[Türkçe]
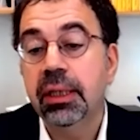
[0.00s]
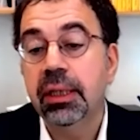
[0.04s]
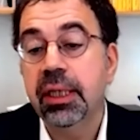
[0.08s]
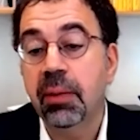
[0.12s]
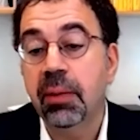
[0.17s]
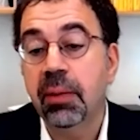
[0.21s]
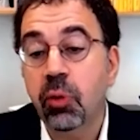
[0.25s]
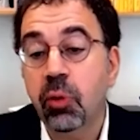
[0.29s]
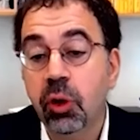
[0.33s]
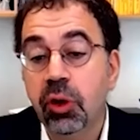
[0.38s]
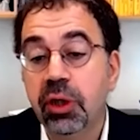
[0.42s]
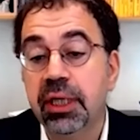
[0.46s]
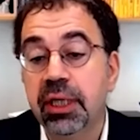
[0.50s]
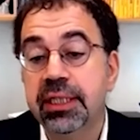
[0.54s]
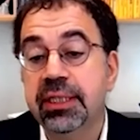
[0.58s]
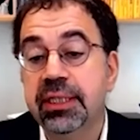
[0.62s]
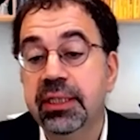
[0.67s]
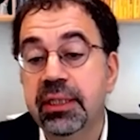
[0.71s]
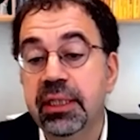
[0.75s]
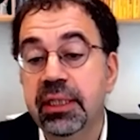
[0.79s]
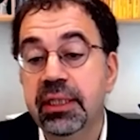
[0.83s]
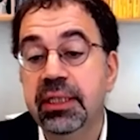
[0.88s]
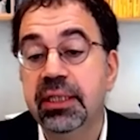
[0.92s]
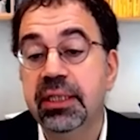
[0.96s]

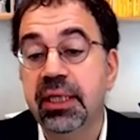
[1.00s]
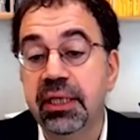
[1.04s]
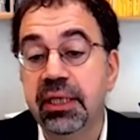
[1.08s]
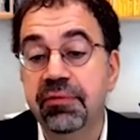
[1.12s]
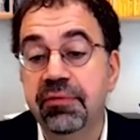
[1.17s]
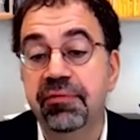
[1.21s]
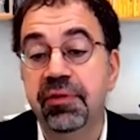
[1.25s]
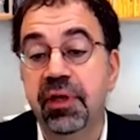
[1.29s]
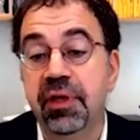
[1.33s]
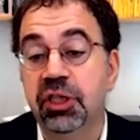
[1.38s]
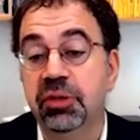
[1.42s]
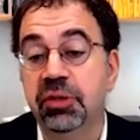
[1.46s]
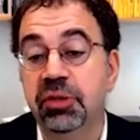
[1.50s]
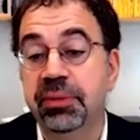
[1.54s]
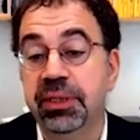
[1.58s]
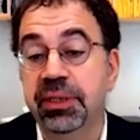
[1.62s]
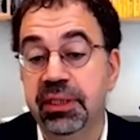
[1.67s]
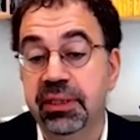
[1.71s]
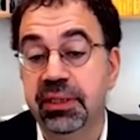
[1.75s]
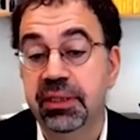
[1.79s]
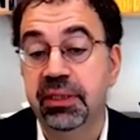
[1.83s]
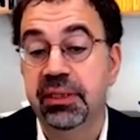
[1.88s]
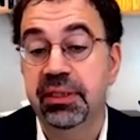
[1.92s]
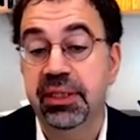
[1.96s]
demokrasinin
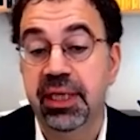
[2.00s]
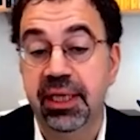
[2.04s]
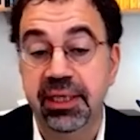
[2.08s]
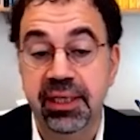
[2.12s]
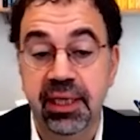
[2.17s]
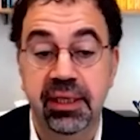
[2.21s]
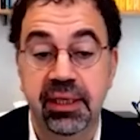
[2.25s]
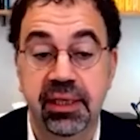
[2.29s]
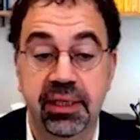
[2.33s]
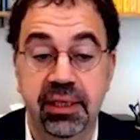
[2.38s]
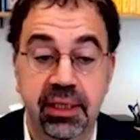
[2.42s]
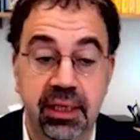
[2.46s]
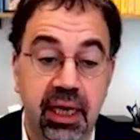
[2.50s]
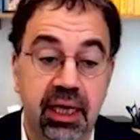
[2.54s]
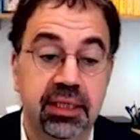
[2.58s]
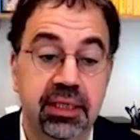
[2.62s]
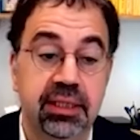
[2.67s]
zayıflaşmasının nedenini